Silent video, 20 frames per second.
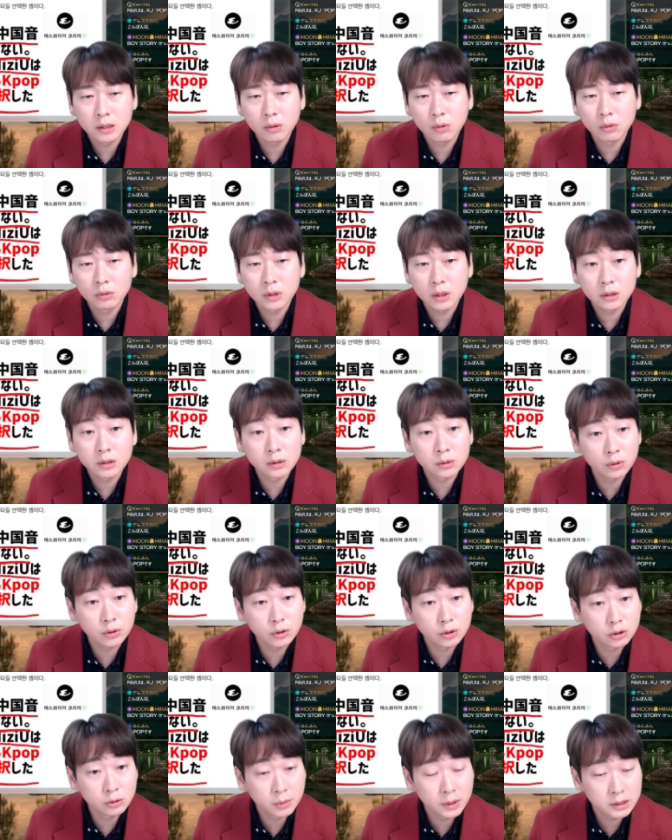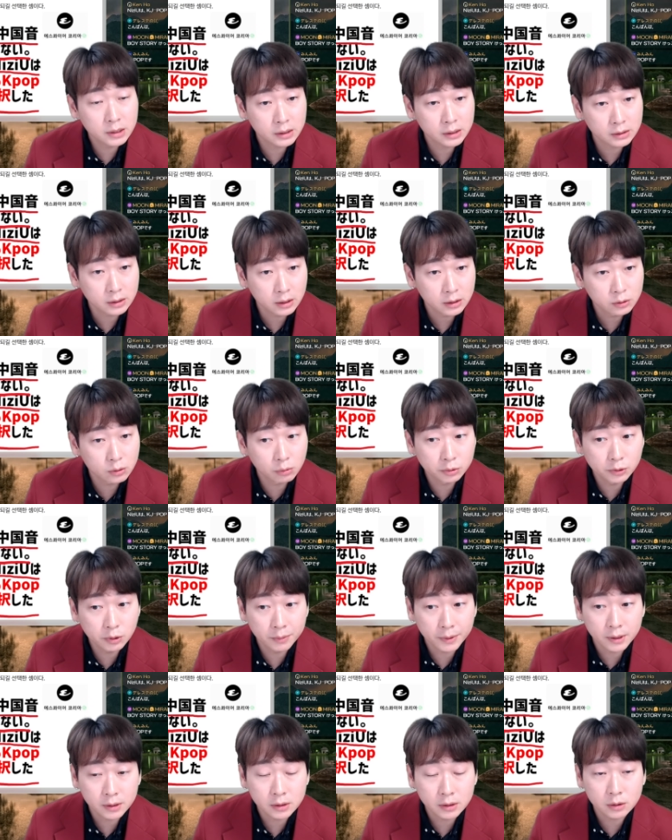本ですごい有名じゃないですか。
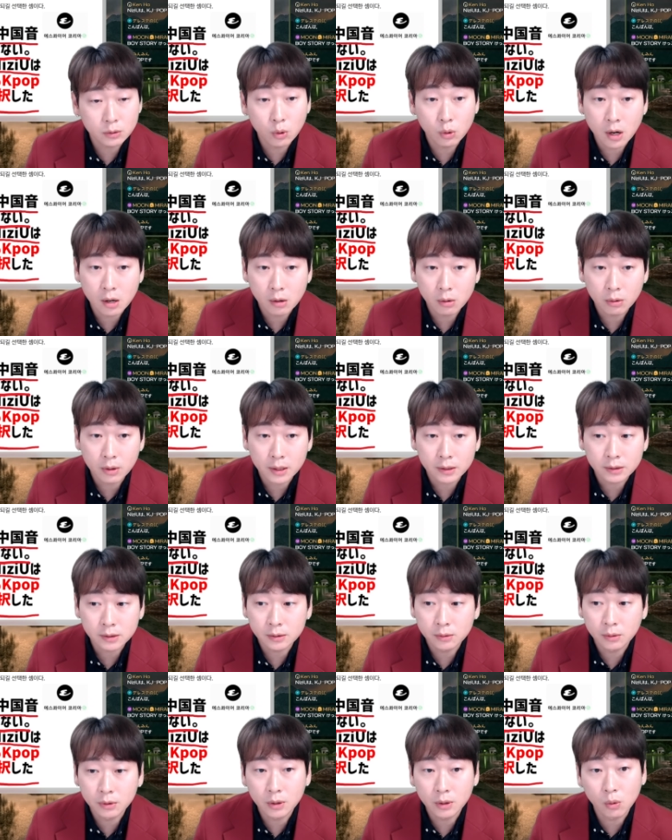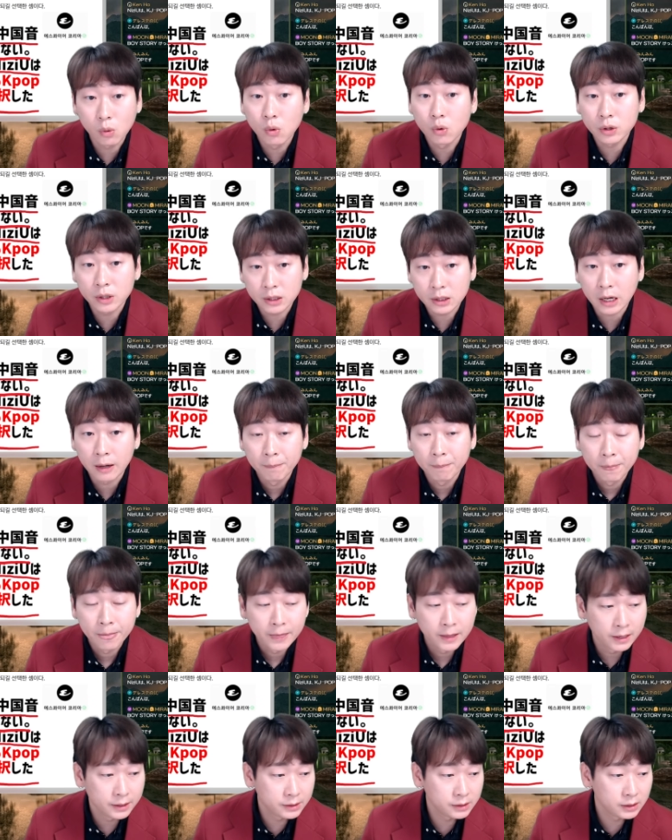ソフトバンク、コカ・コーラ、すごい大きな
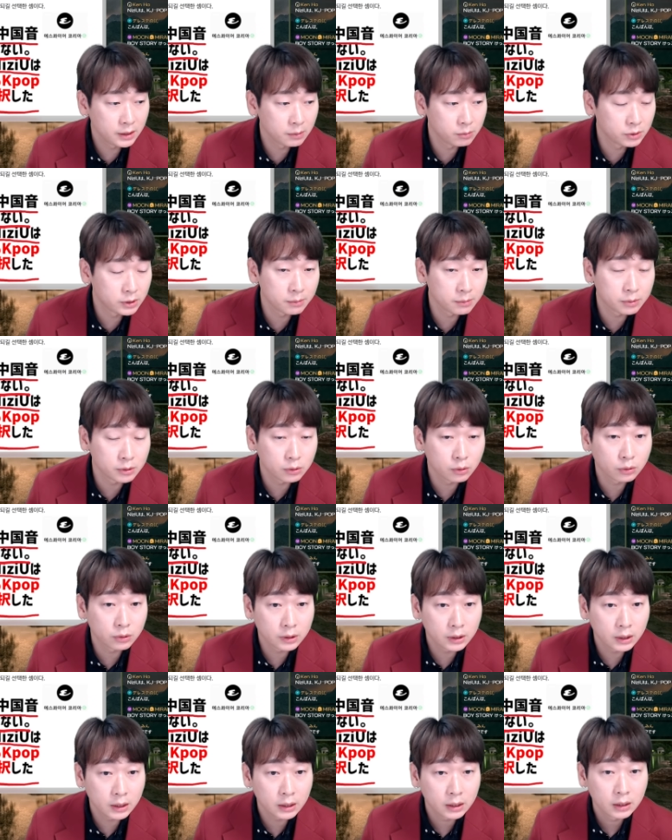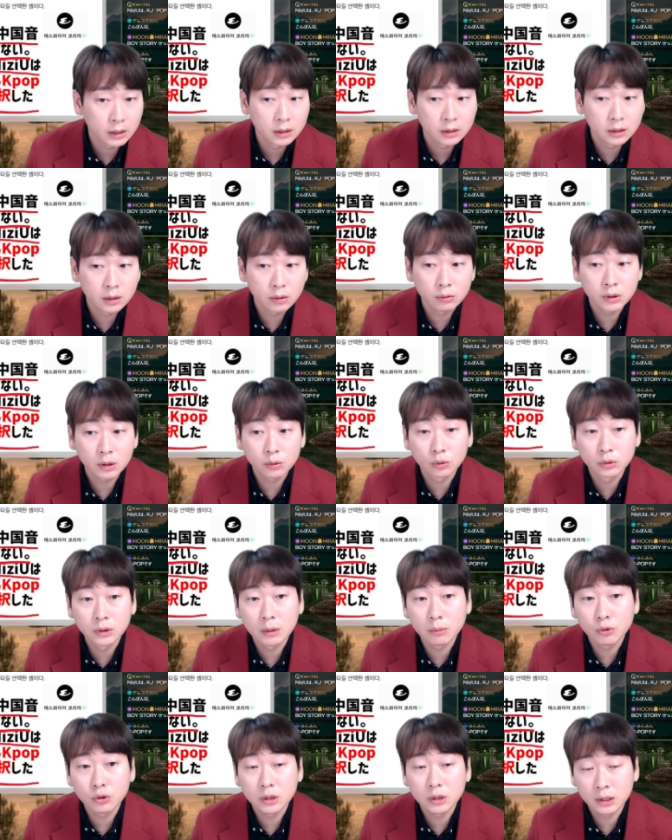CM 全部撮って、日本でとて
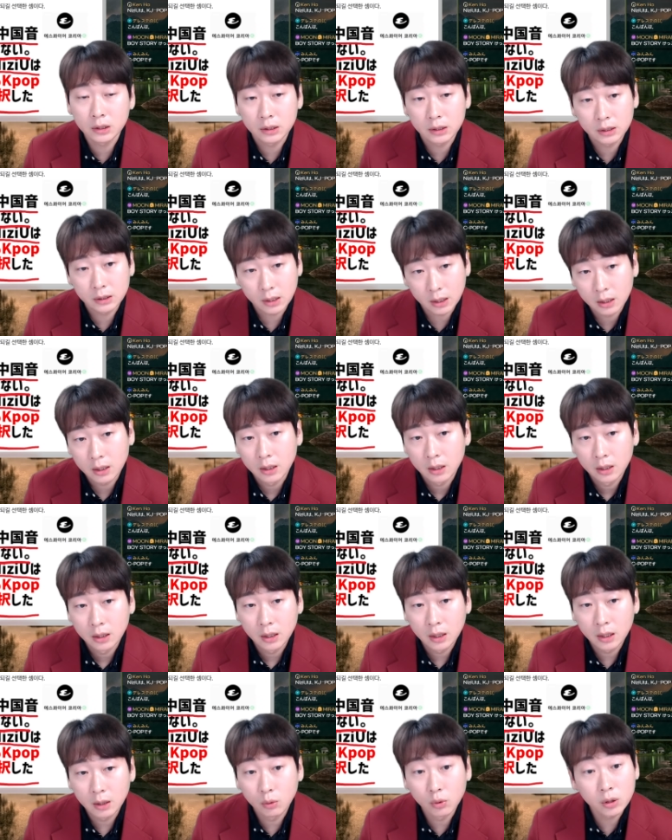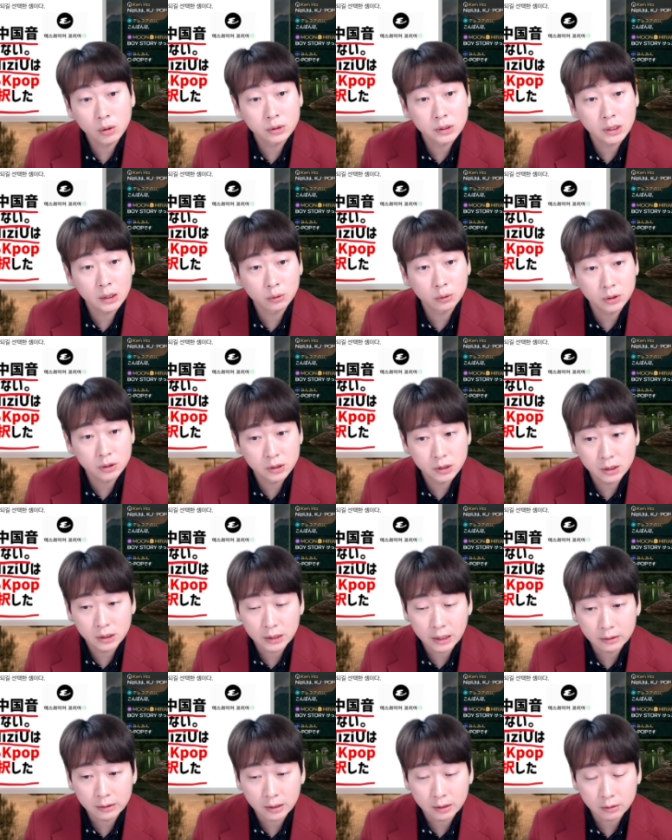も人気で、オリコンチャート1位に
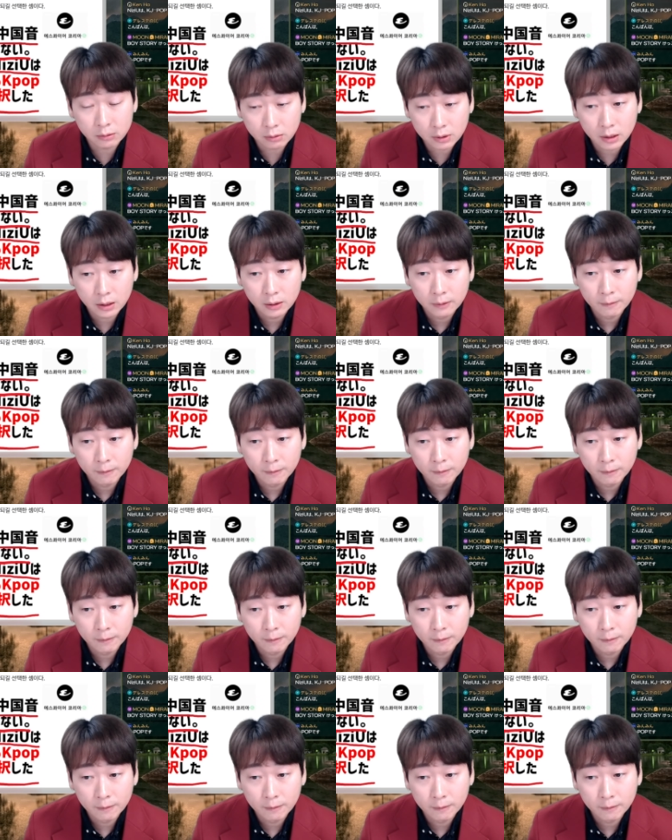なったりとか、